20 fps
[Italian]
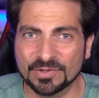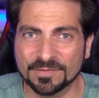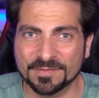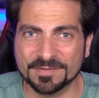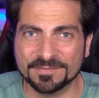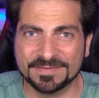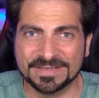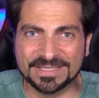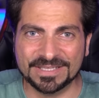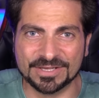
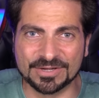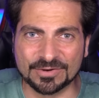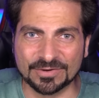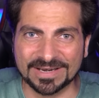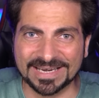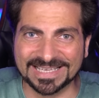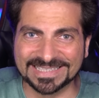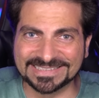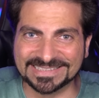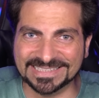dove vi dico
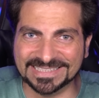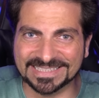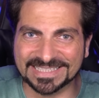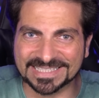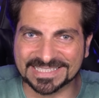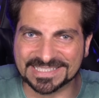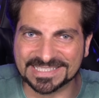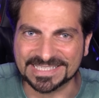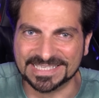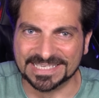la
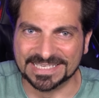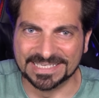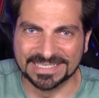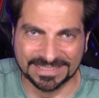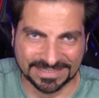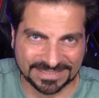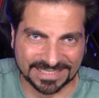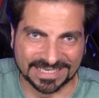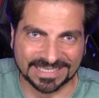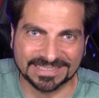sintesi
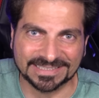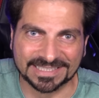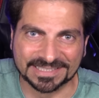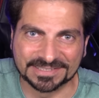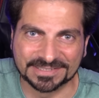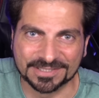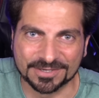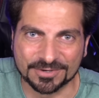in 30